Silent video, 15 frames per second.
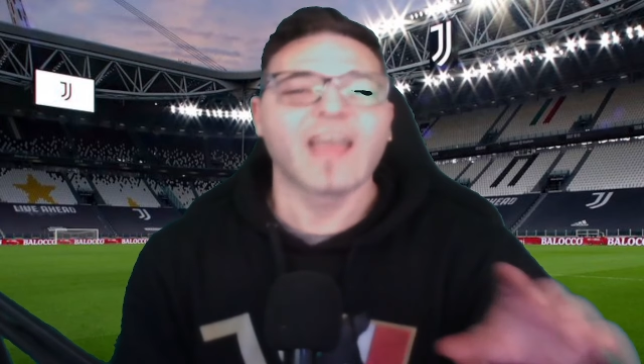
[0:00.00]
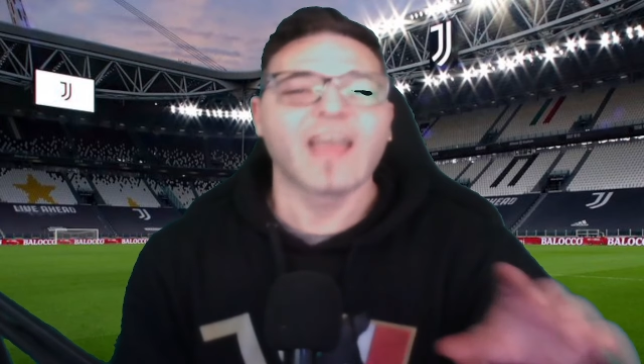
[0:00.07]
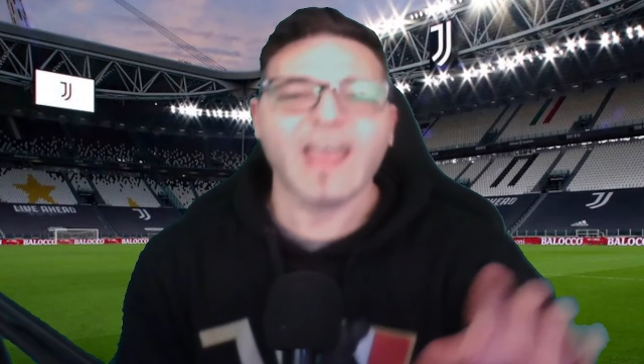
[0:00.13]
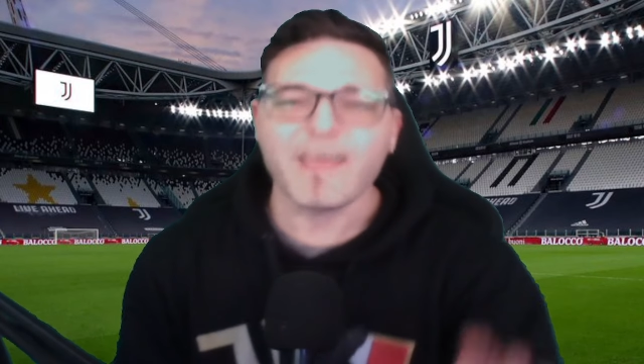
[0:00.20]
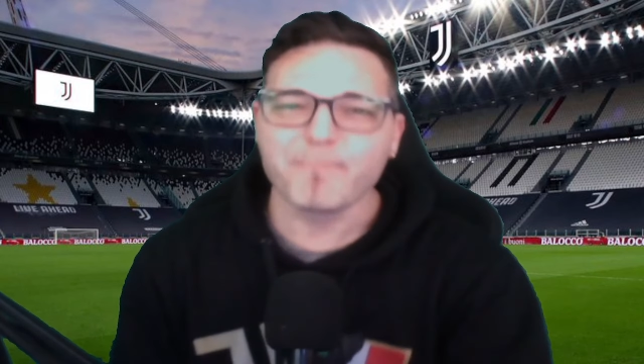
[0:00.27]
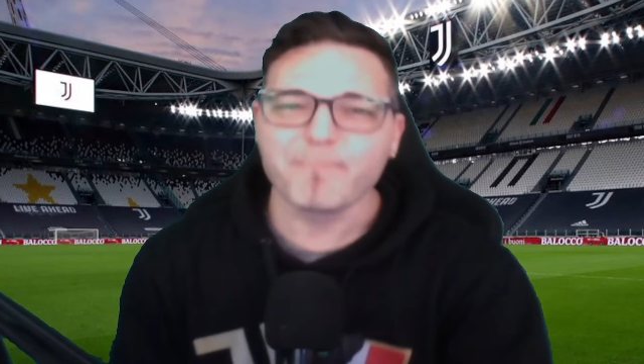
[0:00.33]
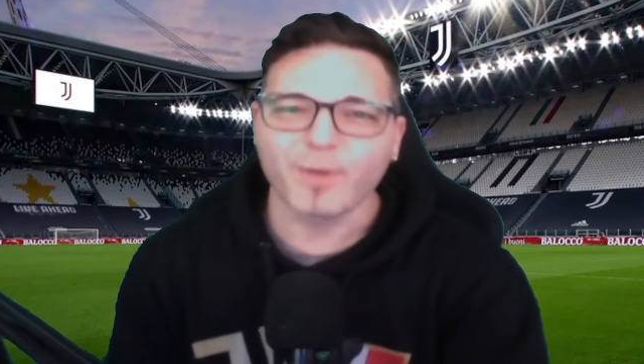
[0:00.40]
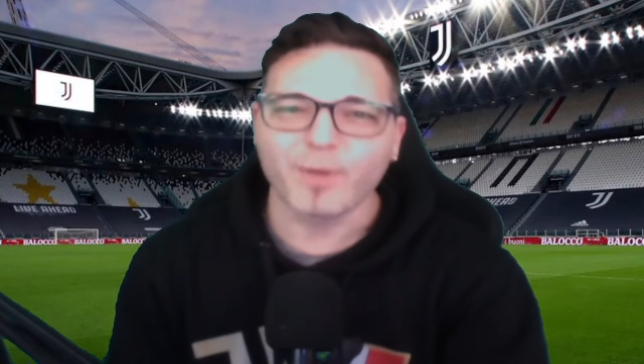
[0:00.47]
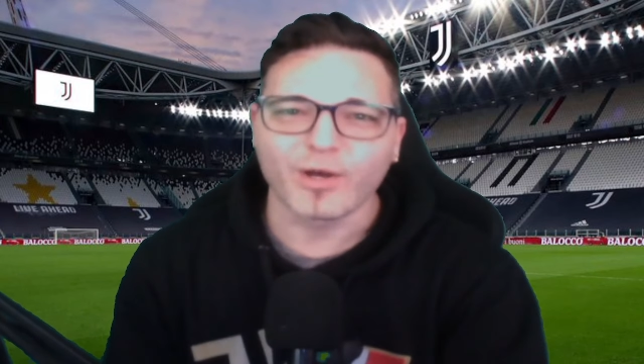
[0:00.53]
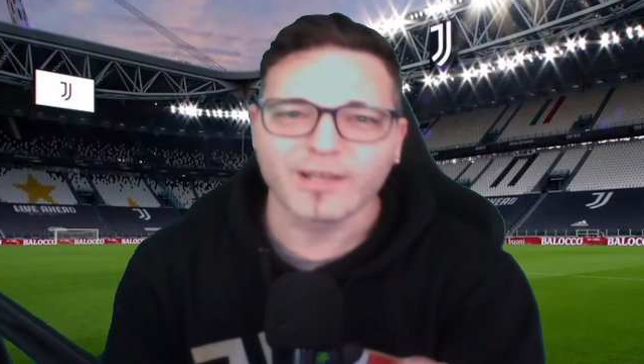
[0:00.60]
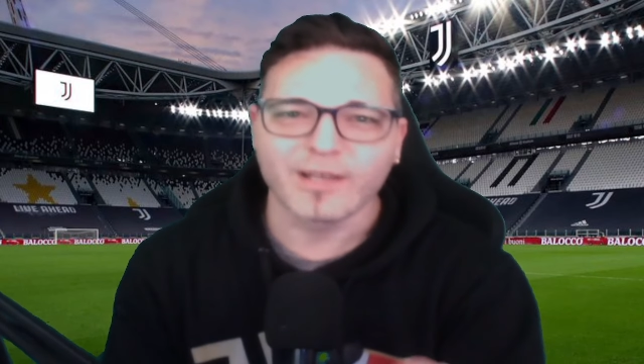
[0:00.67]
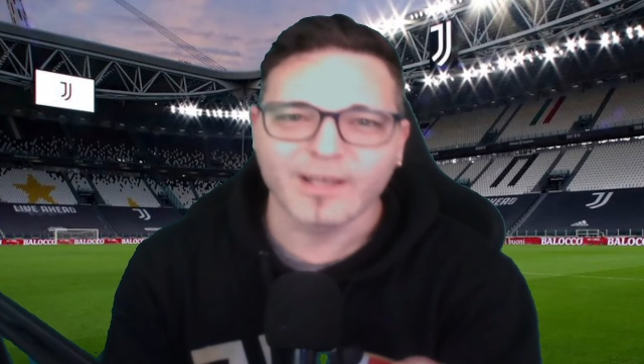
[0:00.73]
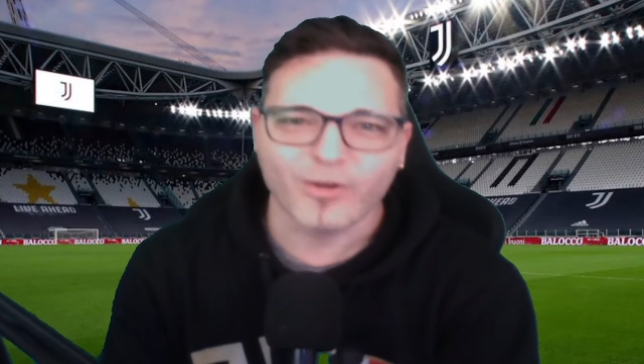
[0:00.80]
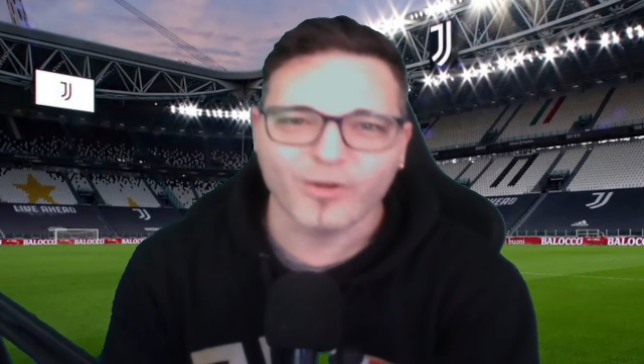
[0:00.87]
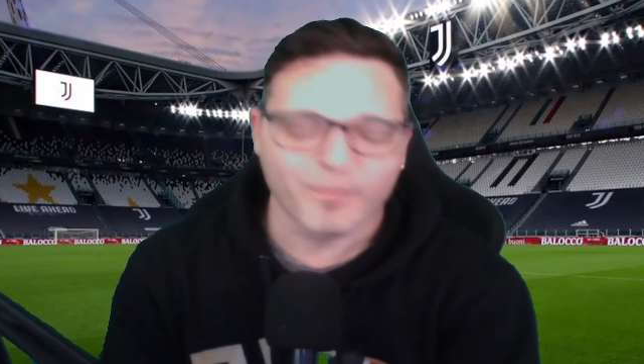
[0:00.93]
e poi
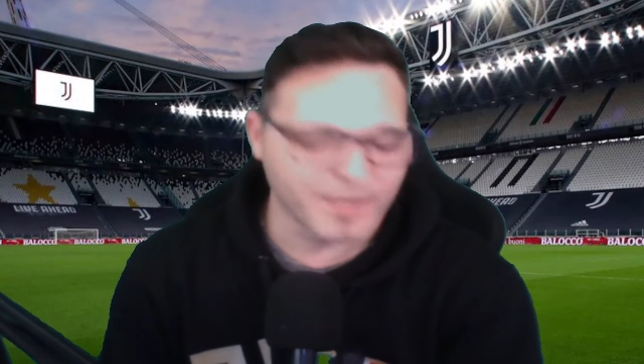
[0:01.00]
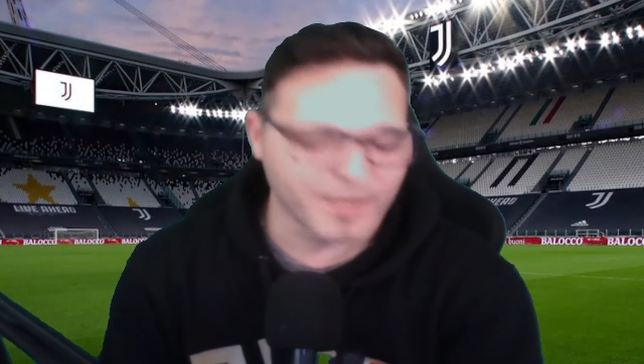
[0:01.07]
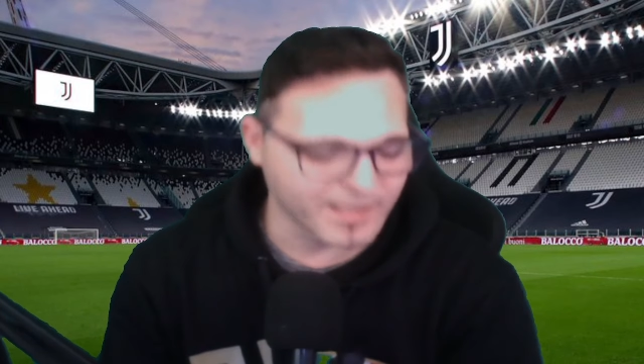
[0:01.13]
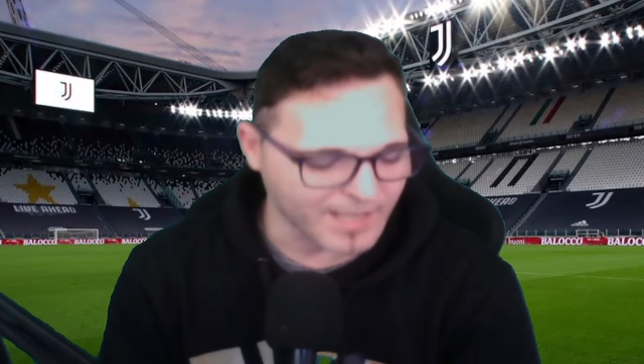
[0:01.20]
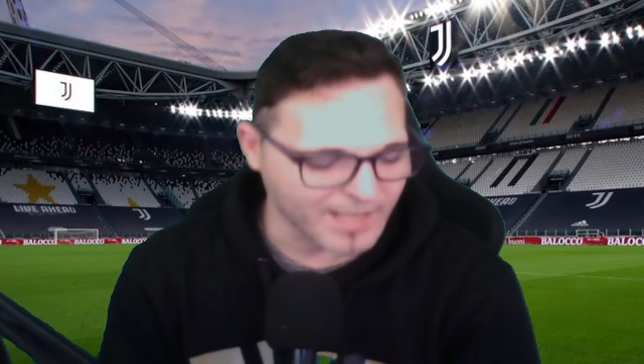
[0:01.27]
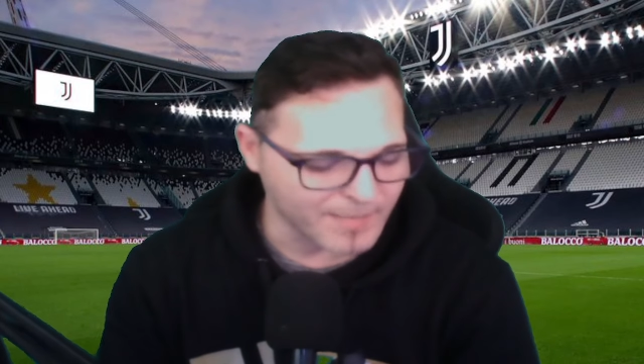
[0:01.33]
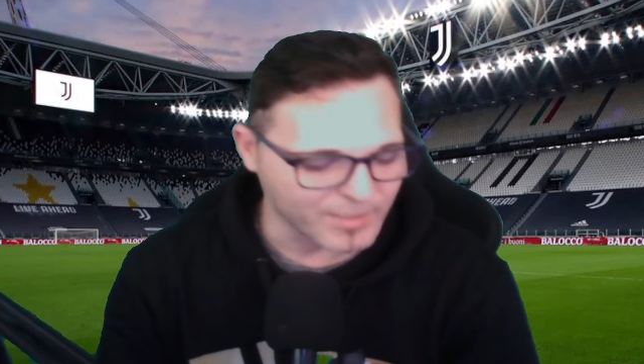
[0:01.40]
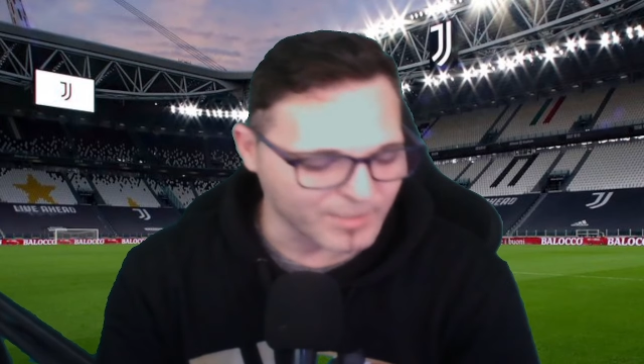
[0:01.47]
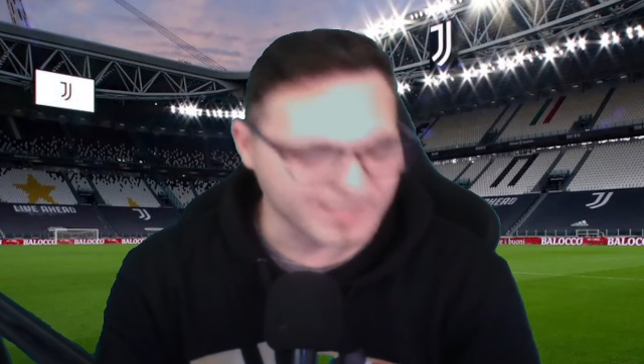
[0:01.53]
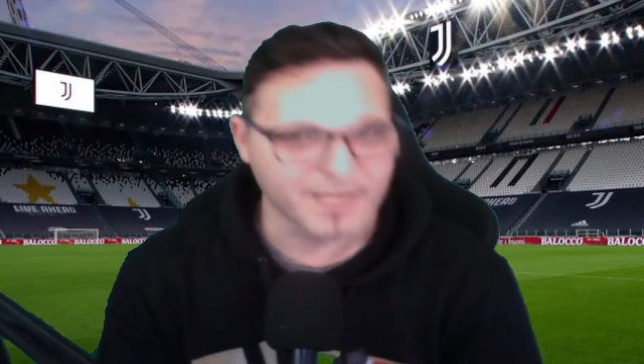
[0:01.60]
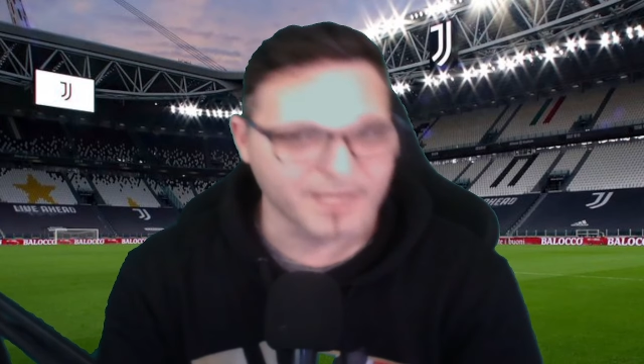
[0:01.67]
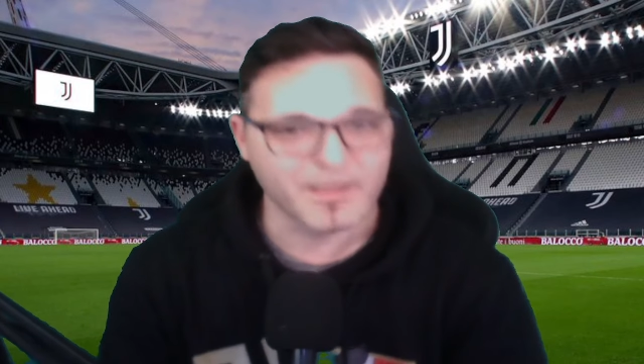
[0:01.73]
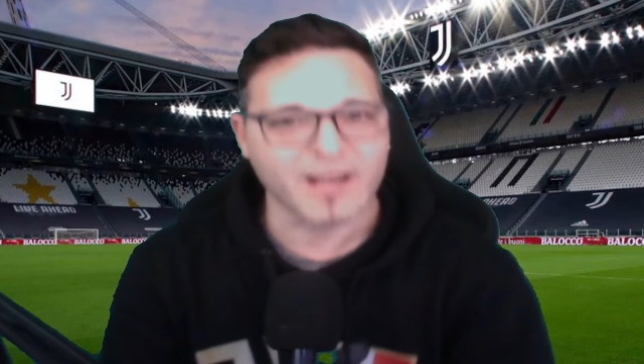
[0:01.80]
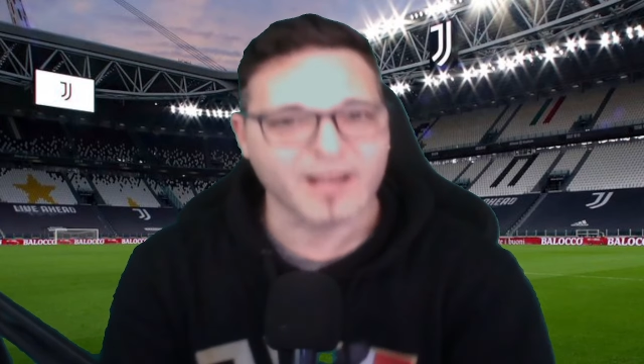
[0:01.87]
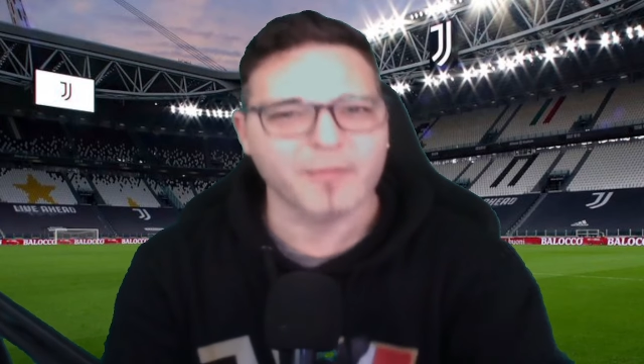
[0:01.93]
le commentiamo
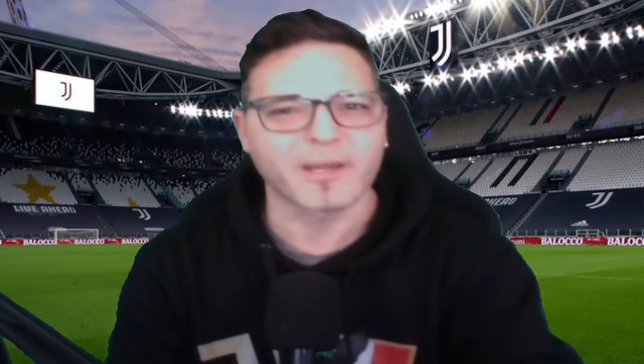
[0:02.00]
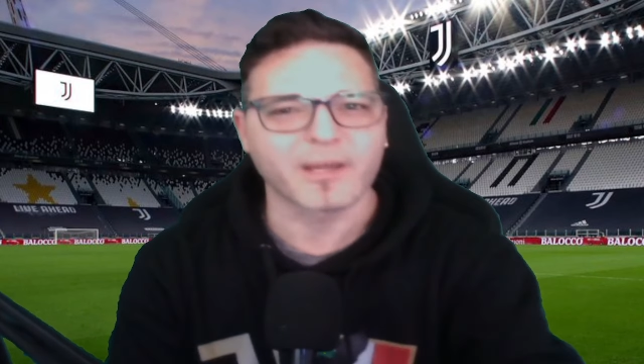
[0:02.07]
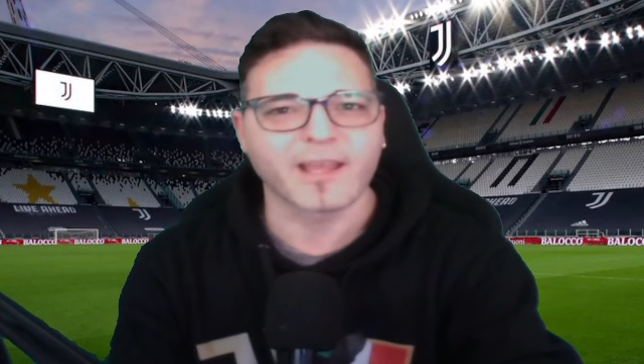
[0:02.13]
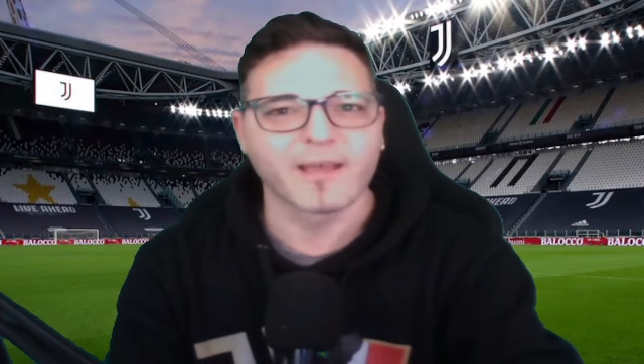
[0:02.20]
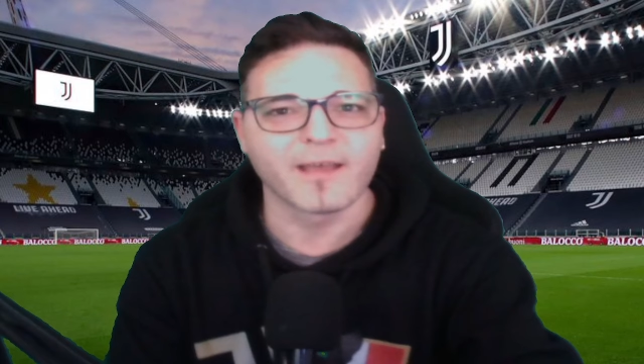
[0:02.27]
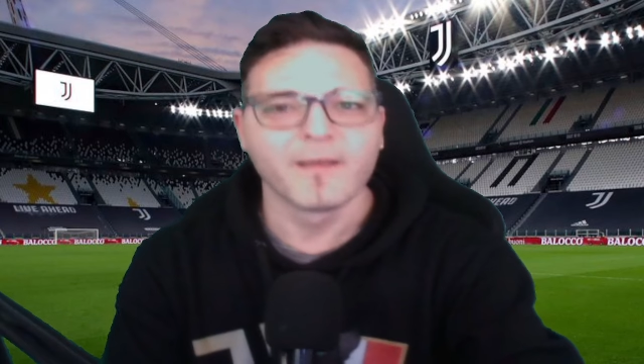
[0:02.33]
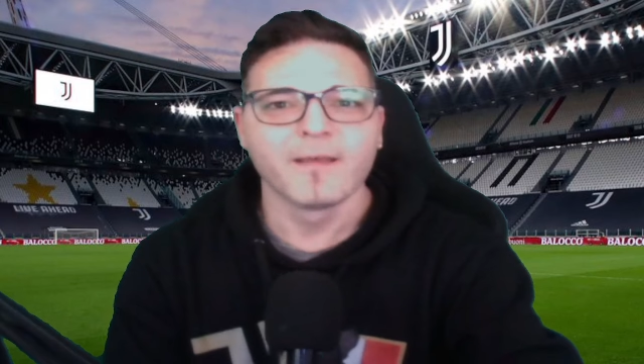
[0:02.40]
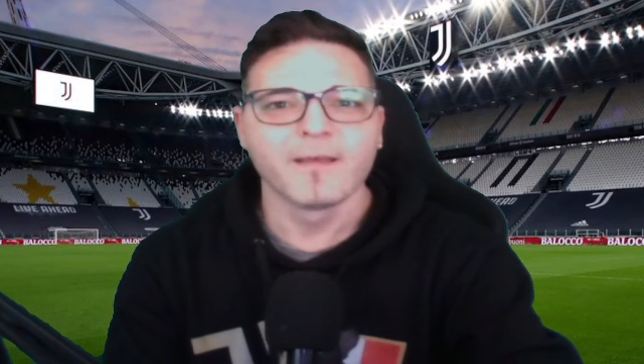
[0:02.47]
assieme, anche perché